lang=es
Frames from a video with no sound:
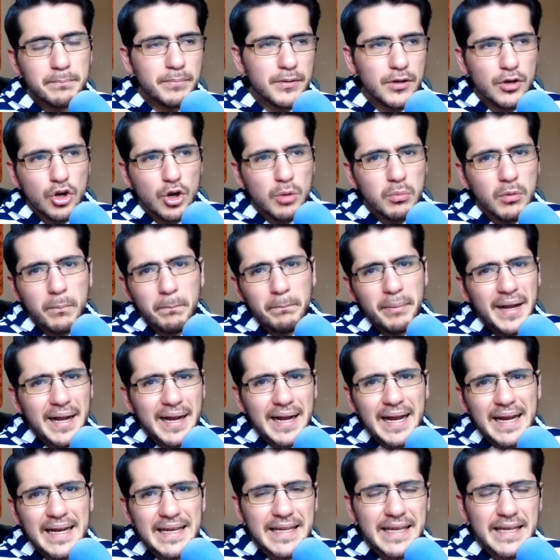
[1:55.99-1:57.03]
pero como pan
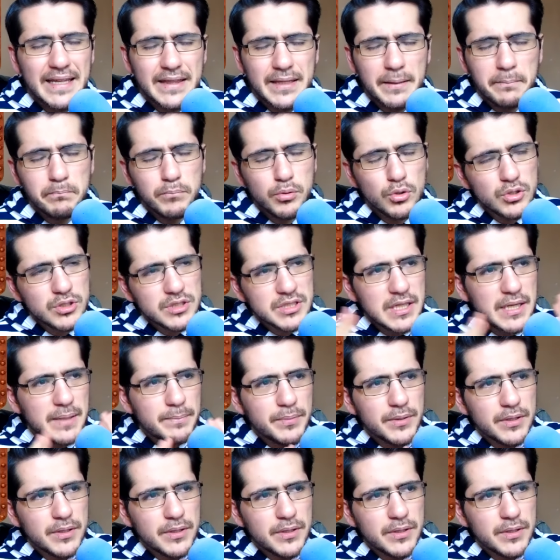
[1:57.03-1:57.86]
caliente, pucha,